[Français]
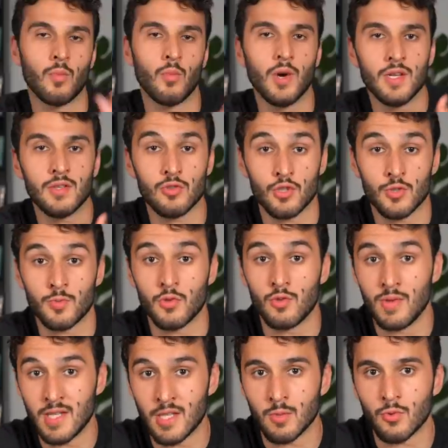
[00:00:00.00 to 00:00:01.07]
Moi, ce que je peux te
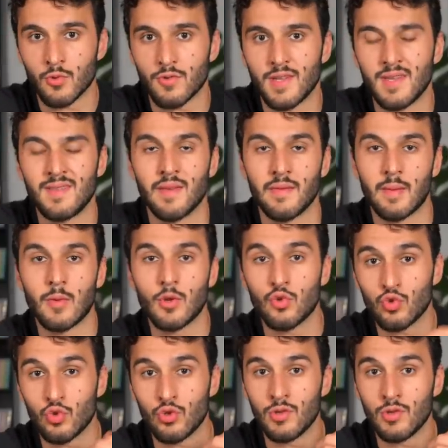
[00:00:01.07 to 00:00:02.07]
donner comme conseil, c'est vraiment toujours